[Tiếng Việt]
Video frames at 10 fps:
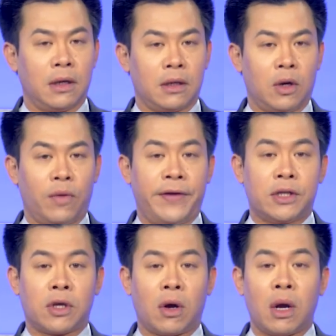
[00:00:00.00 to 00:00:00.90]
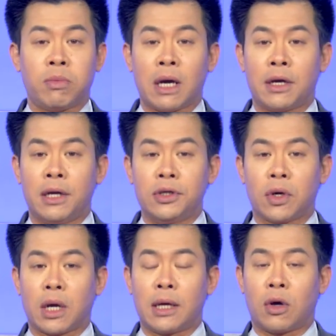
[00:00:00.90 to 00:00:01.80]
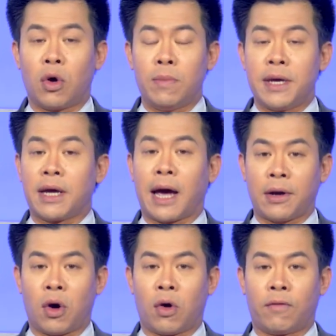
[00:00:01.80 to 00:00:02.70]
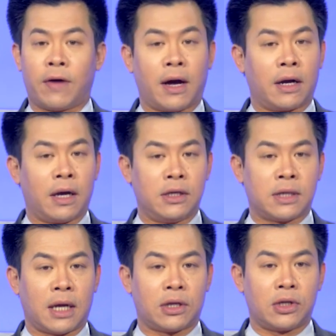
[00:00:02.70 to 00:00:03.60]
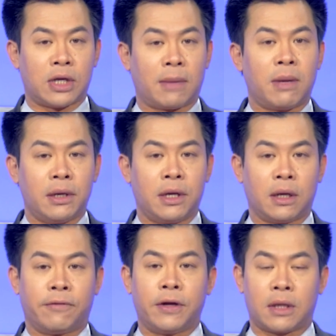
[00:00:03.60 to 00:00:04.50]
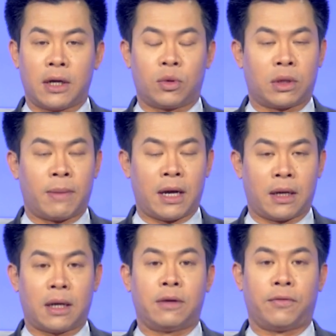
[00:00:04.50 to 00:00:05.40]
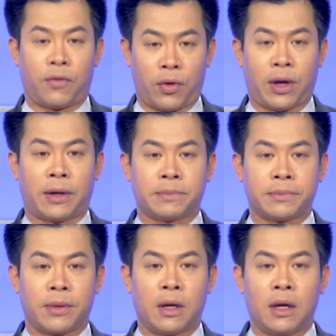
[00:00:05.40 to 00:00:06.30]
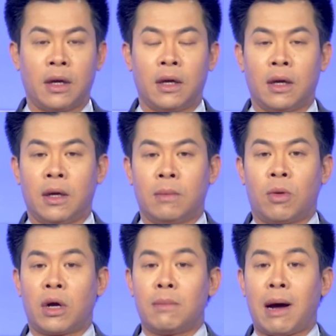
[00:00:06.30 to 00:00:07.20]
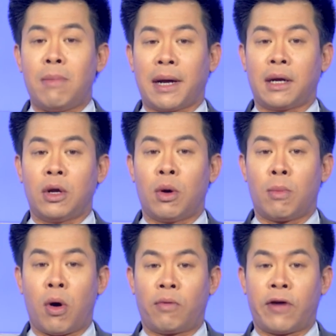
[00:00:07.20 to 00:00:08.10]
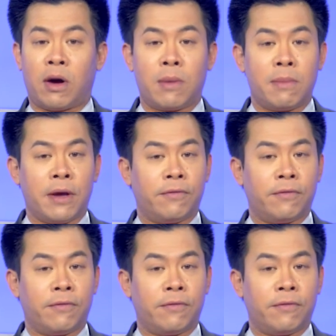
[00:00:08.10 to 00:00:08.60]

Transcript: Thưa quý vị, gió lốc đã khiến cho cây cối bị ngã đổ và gây ra tình trạng mất điện ở phía tây của tiểu bang California. Một cơn bão mạnh đã đổ bộ vào bờ biển